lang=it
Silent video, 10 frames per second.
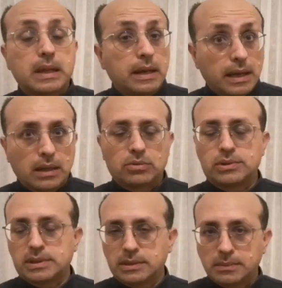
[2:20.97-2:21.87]
legato
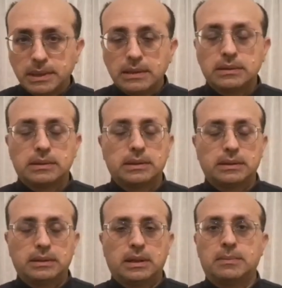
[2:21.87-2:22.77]

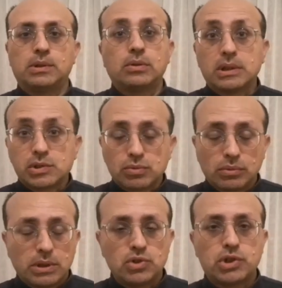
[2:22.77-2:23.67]
strettamente alla Madonna
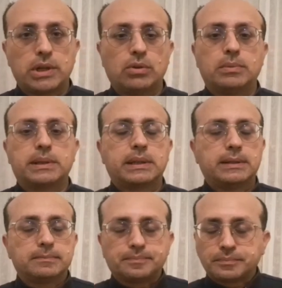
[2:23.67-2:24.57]
Assunta in cielo
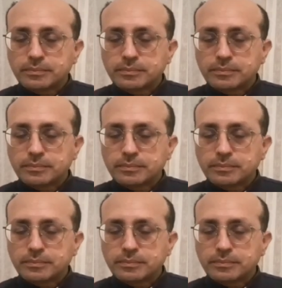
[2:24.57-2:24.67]
perché